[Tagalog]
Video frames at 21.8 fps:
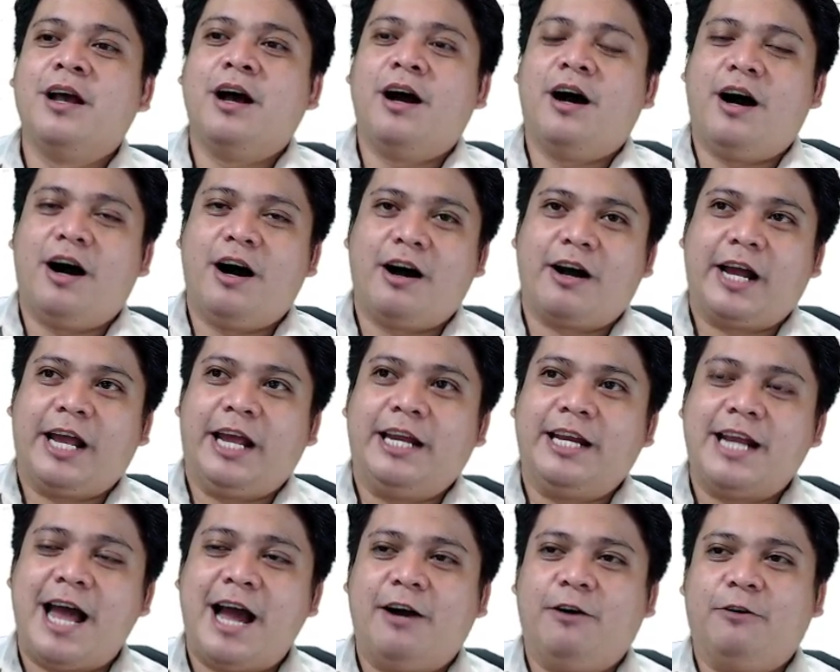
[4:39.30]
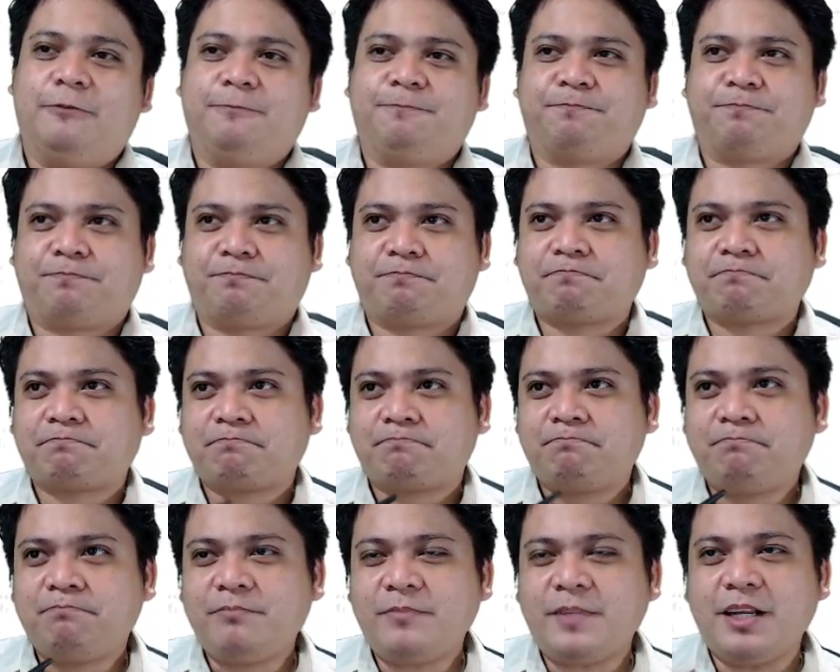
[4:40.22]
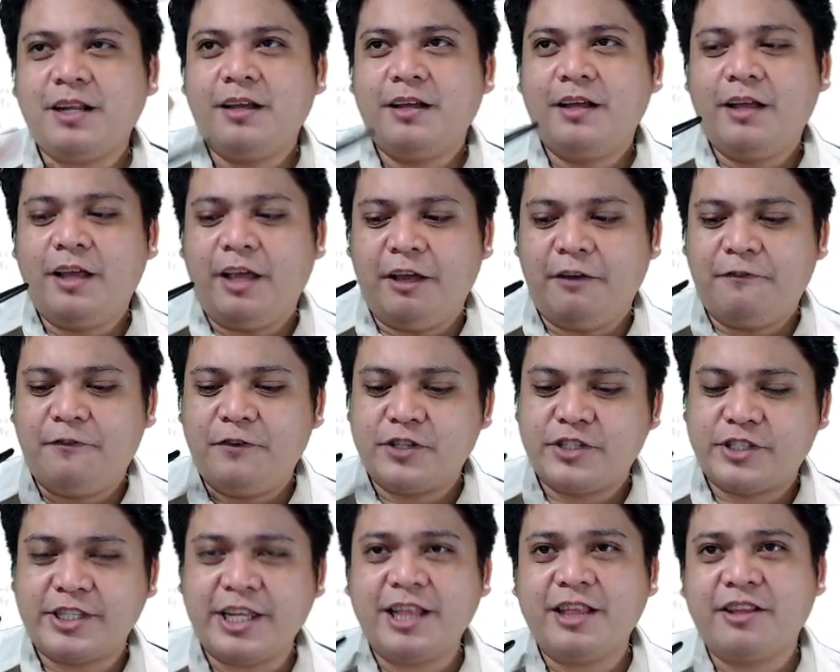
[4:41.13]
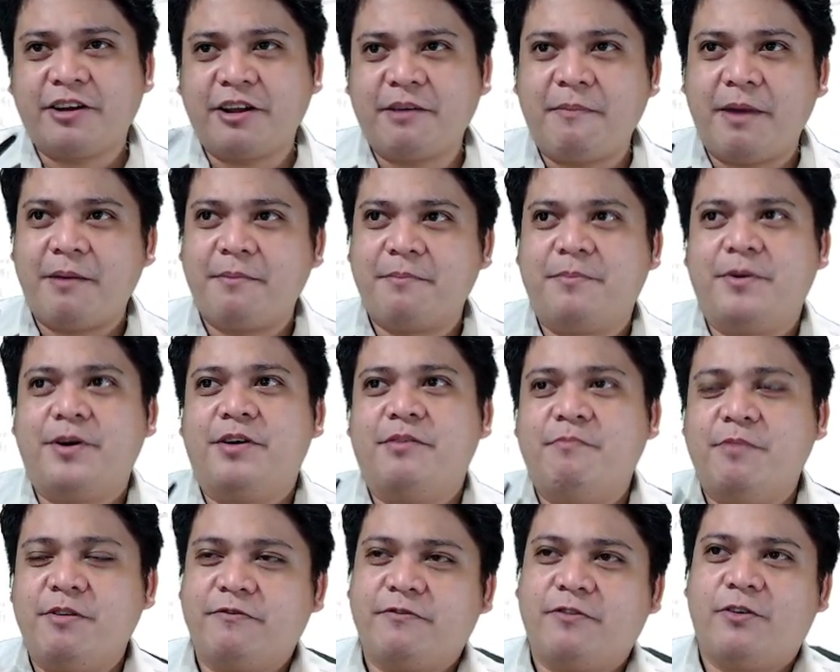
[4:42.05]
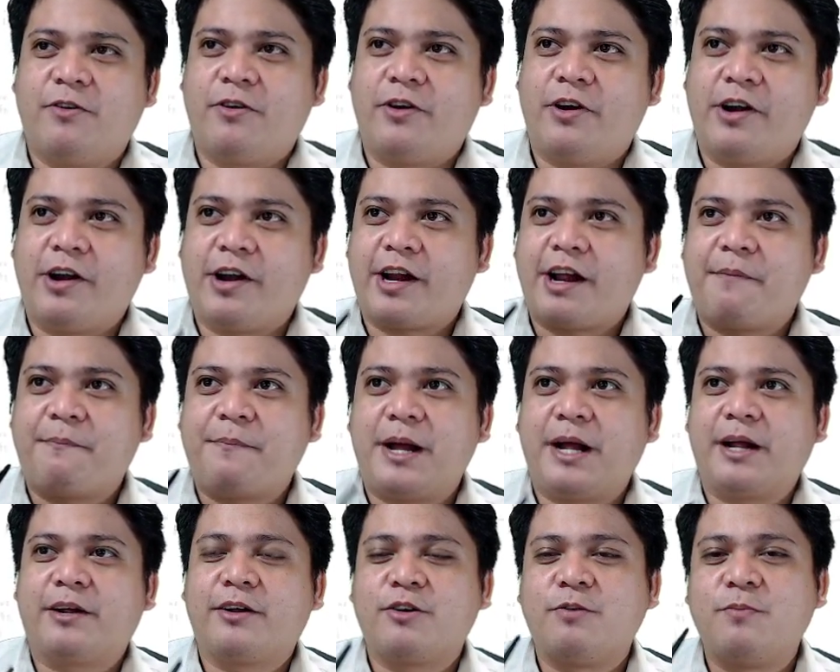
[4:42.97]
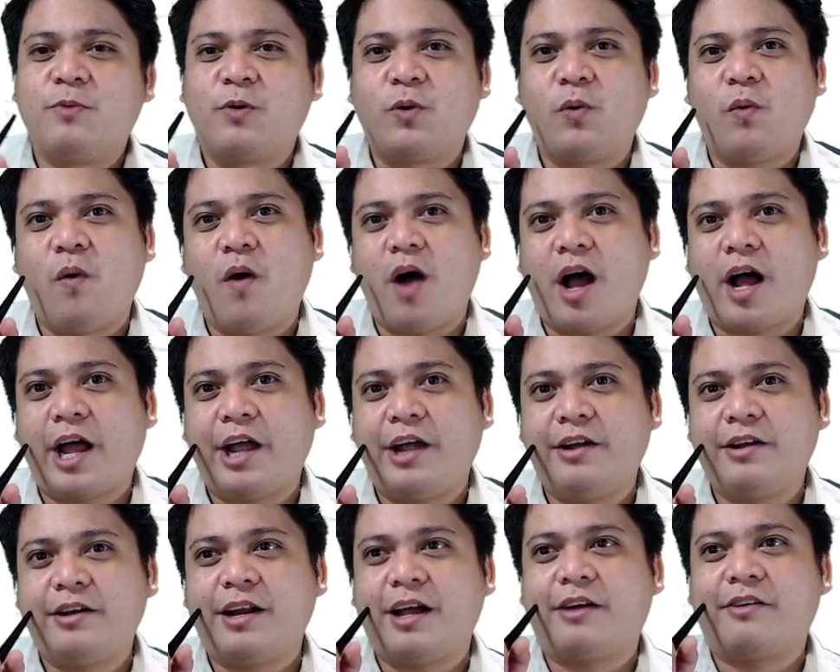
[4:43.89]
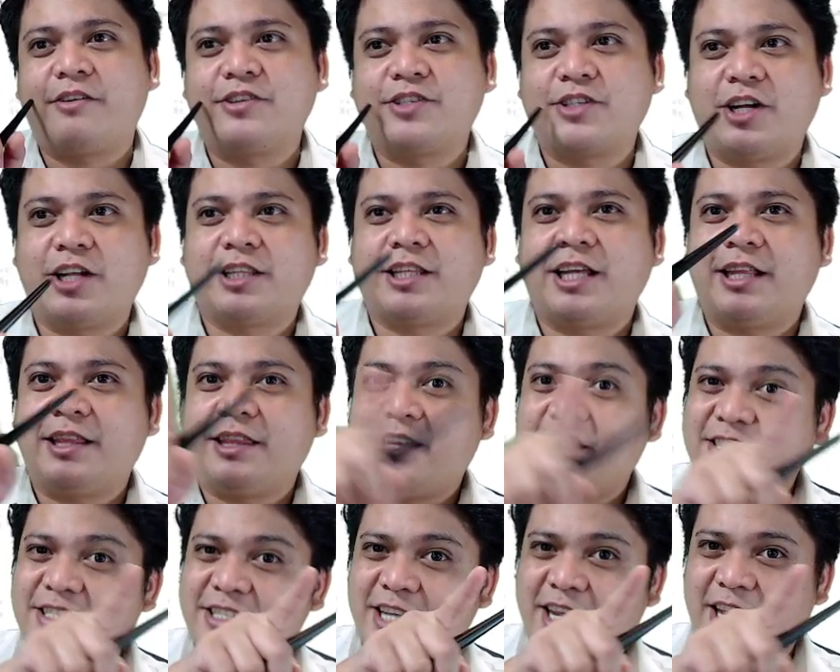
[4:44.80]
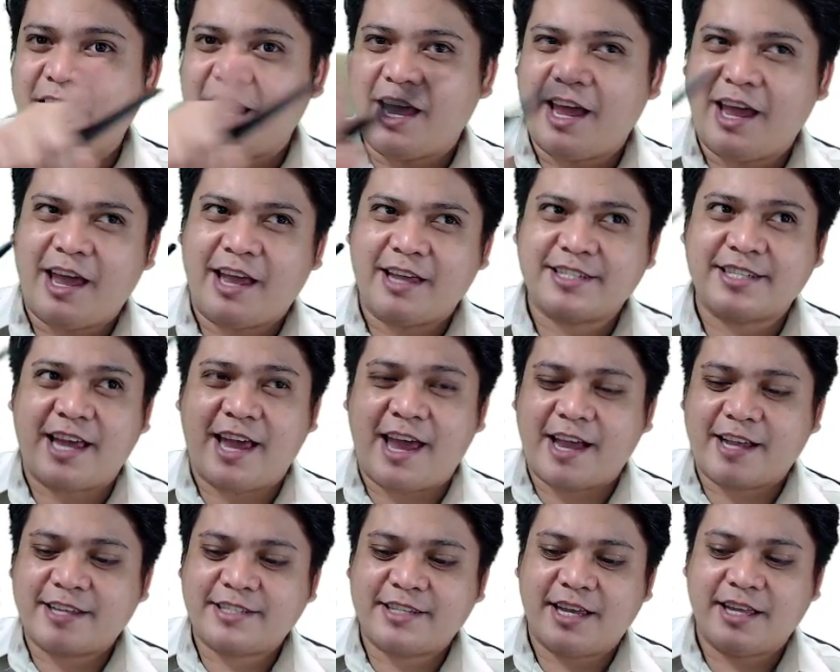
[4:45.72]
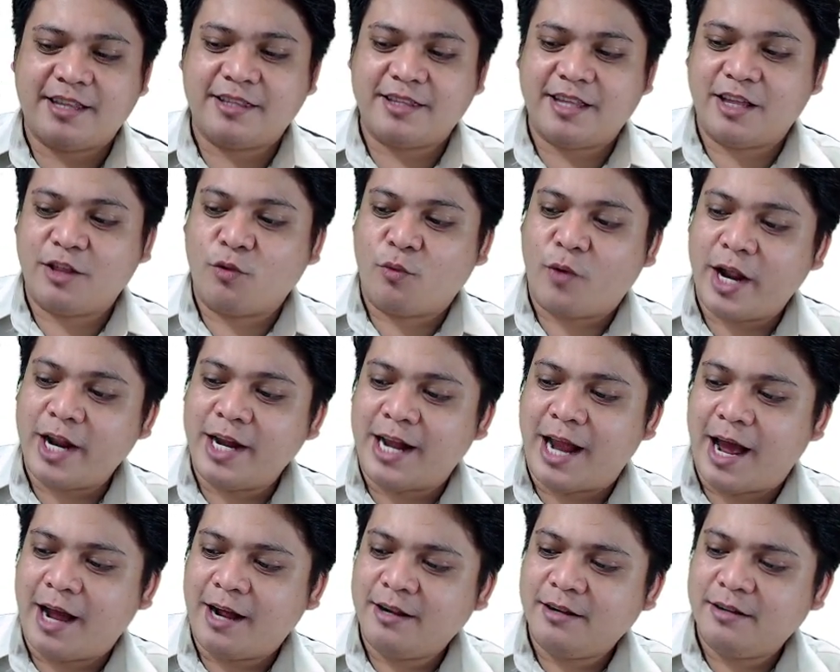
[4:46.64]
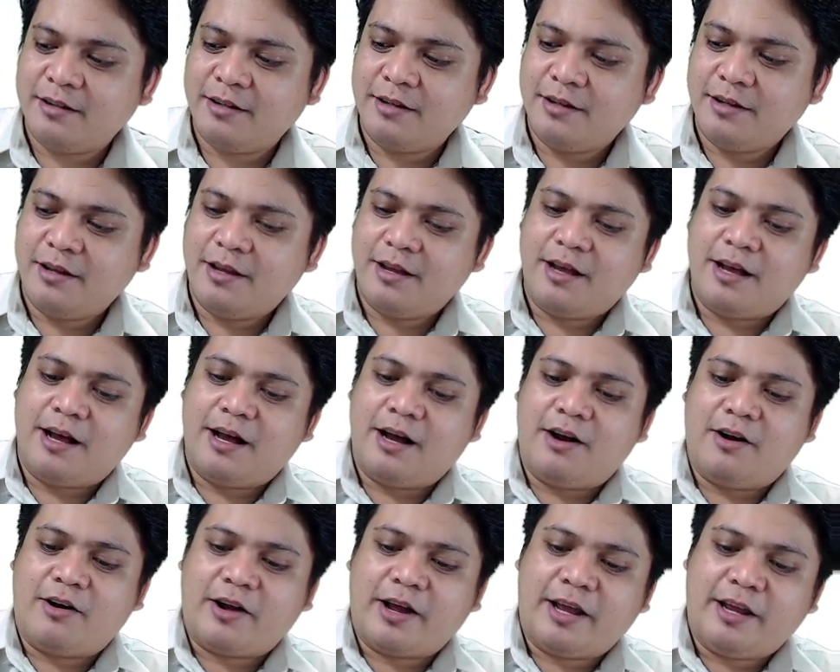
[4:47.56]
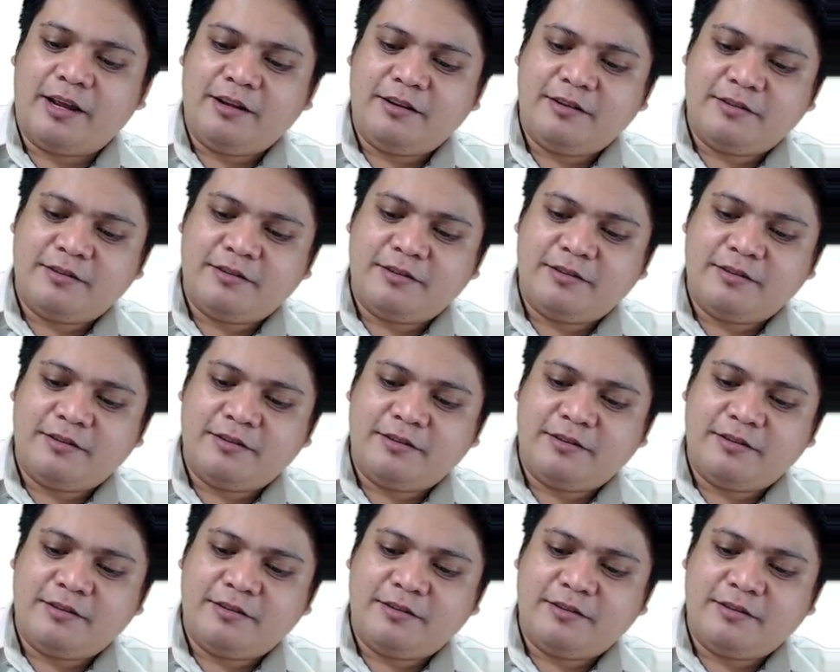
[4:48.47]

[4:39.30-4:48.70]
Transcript: Okay, now, if you still remember before, kapag kumukuha kayo ng resultant, let's say, sa X and then Y lang, okay,